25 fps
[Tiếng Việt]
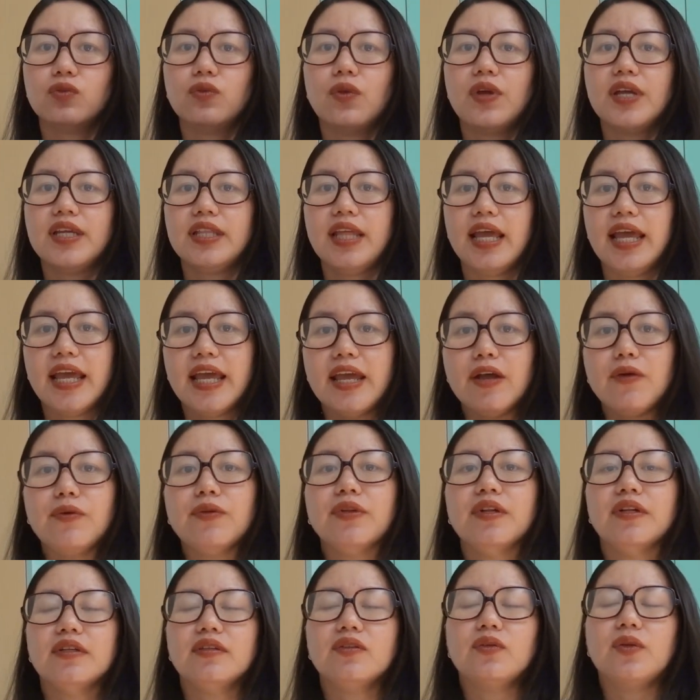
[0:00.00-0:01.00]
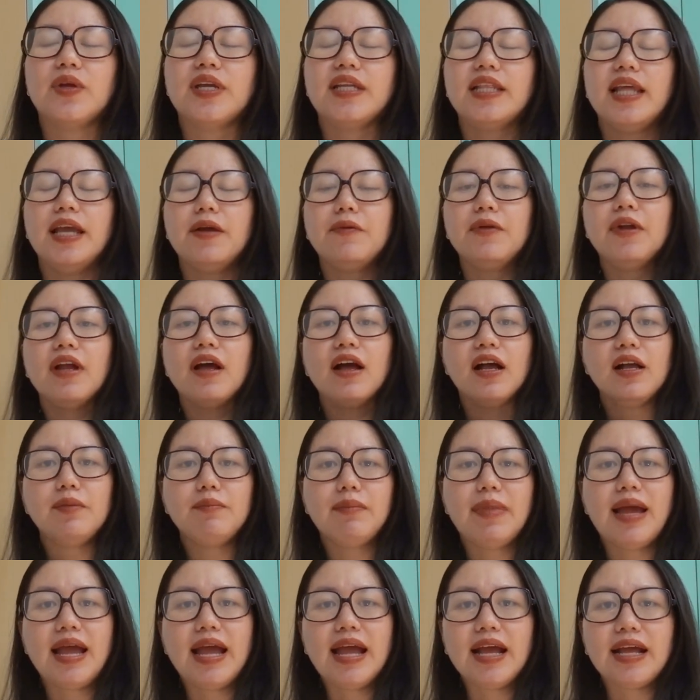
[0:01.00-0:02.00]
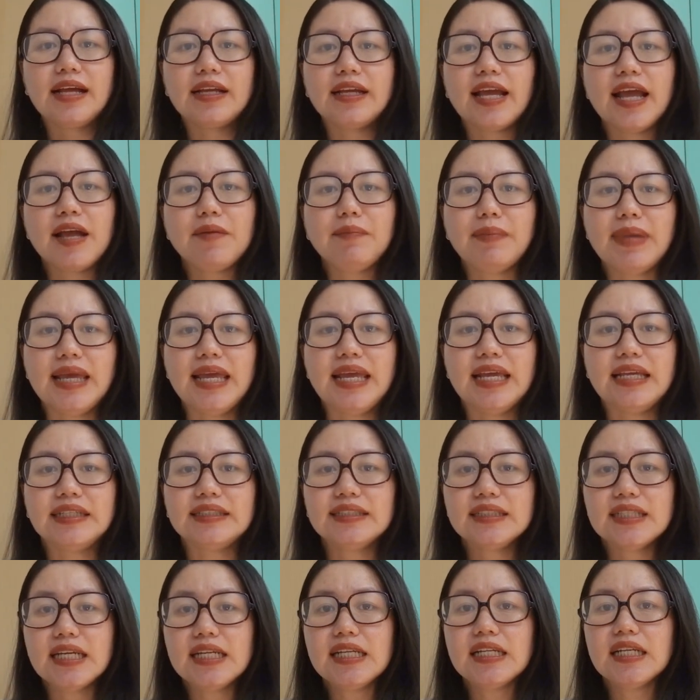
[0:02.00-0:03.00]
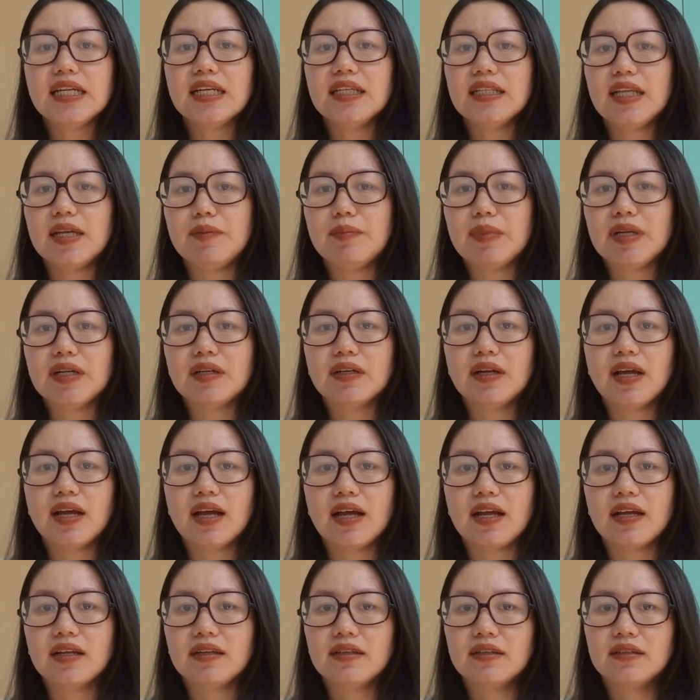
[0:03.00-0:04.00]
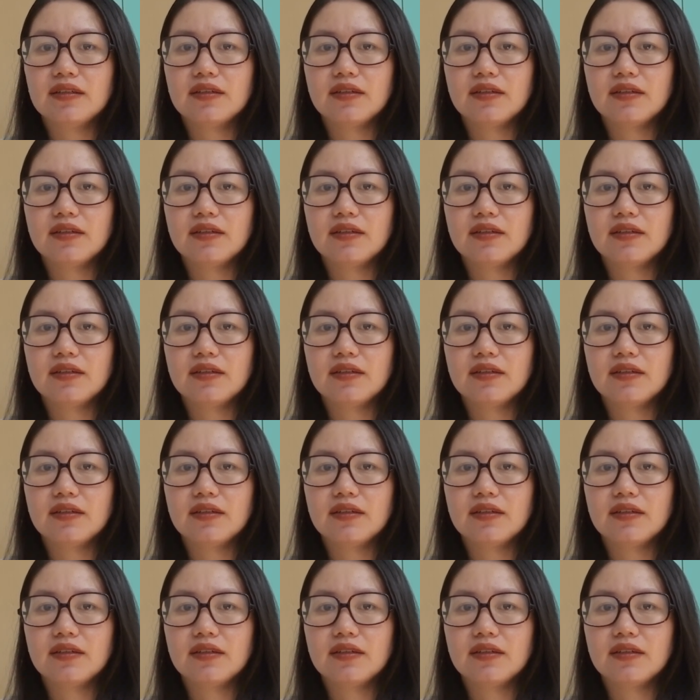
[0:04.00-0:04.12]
tùy theo tùy theo nơi mà các mẹ sinh á, thì mình uh,